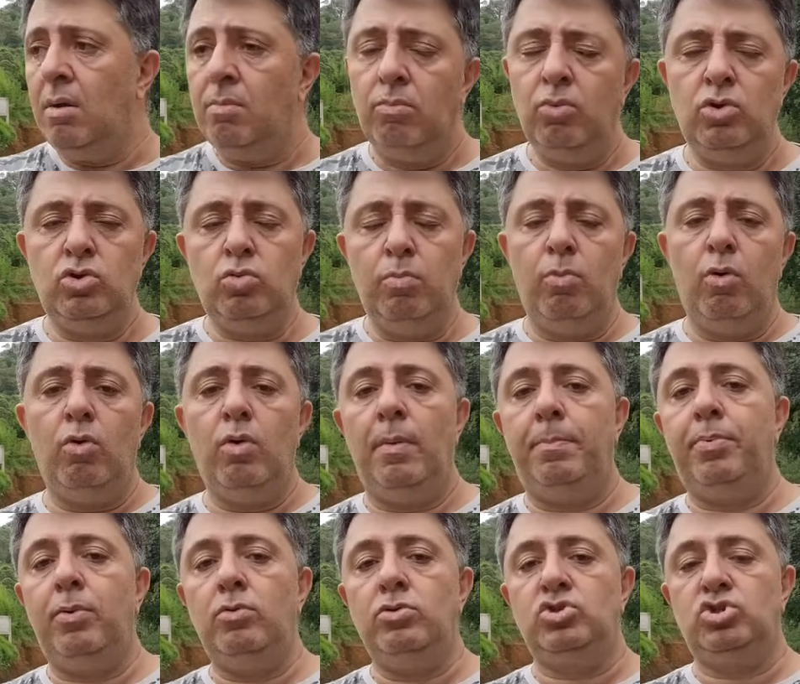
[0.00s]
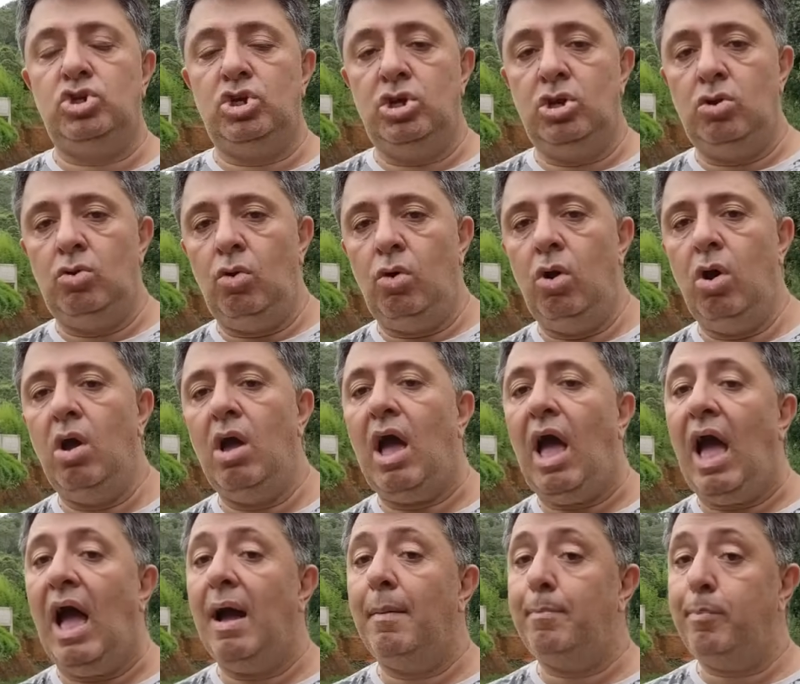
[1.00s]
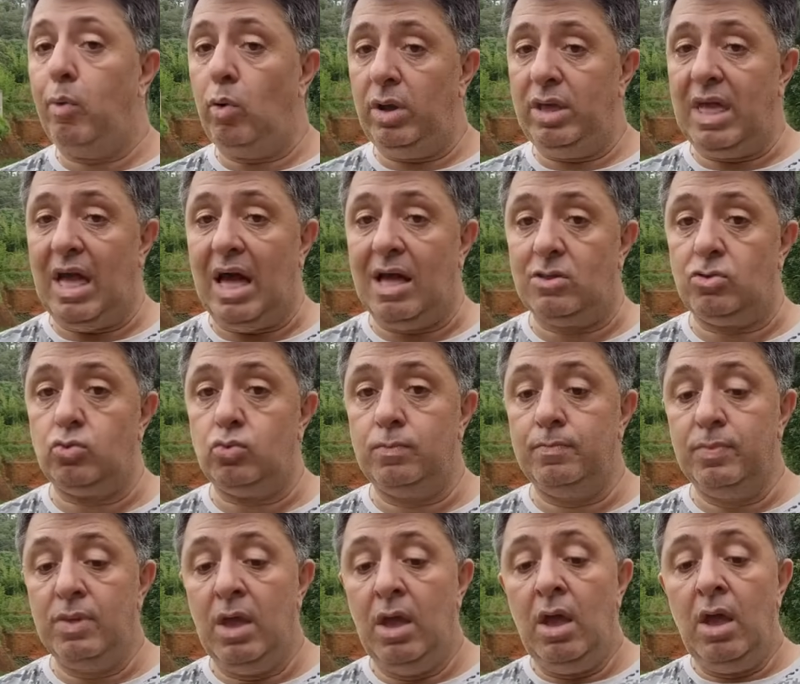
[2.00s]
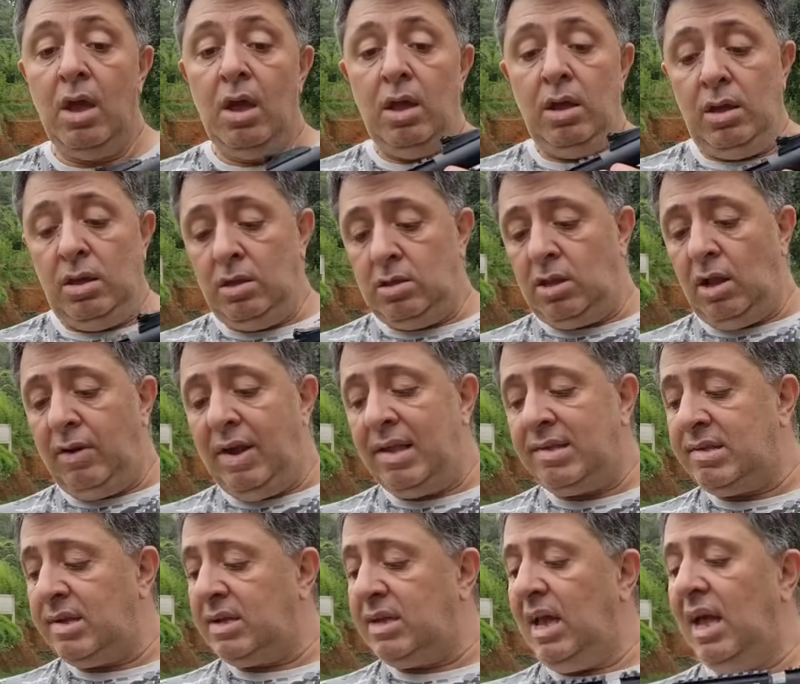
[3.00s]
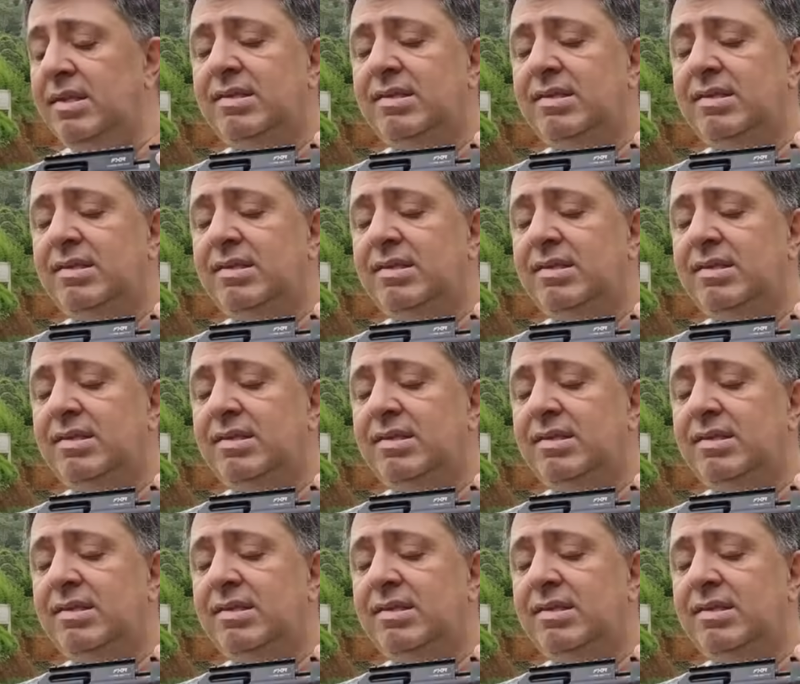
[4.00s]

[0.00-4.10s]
muito boa para o tiro apoiado. Então essa aqui,